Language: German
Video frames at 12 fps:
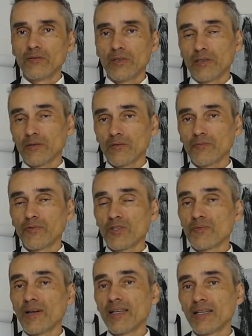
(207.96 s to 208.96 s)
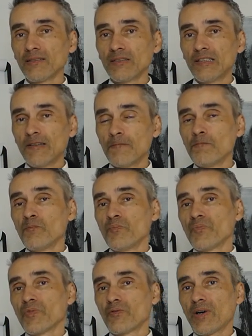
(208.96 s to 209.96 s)
Ja? Und vor zwei Jahren,
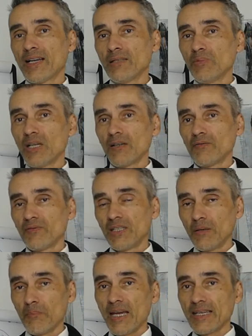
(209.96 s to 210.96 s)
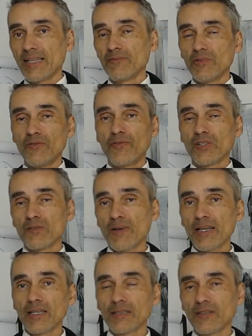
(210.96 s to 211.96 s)
vor einem Jahr wieder mehr Geld wie vor
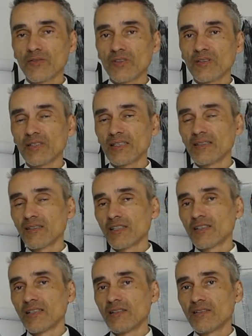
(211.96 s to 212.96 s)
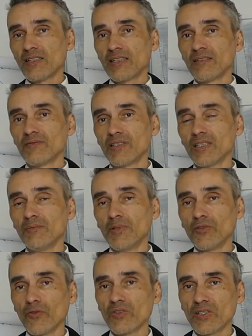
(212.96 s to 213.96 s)
zwei Jahren. Also es letztendlich tendenziell wird immer
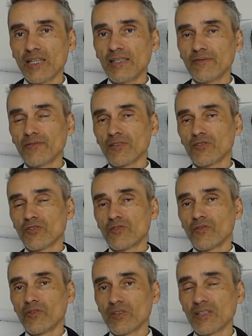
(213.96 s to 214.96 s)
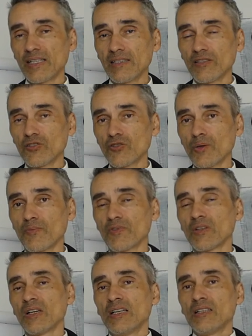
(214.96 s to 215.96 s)
neues Geld, frisches neues Geld
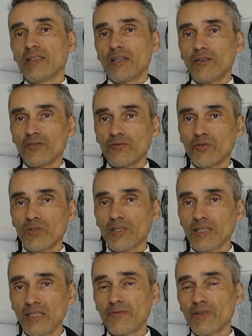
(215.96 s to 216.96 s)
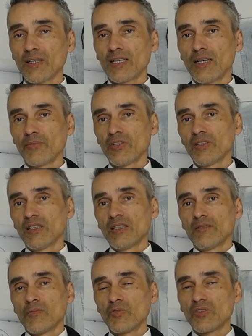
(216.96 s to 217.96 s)
geschöpft äh, durch Kreditvergabe.
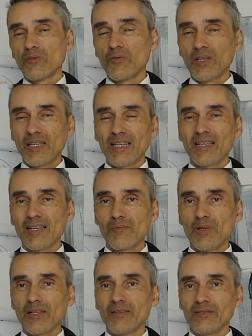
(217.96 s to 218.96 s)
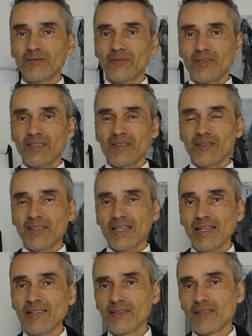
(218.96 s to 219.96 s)
Man muss auch generell mal das
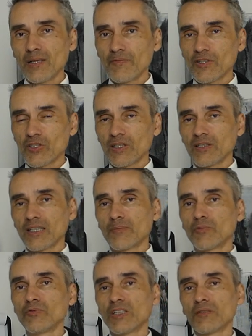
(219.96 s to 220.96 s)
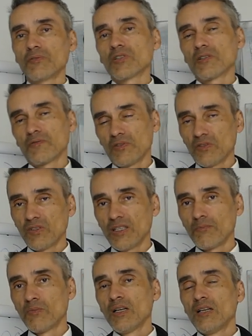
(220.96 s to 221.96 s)
Geldsystem verstanden haben und das
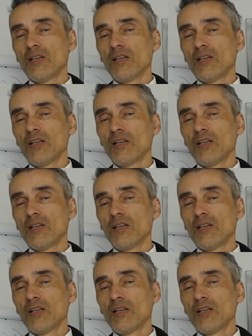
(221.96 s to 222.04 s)
Wirtschaftssystem.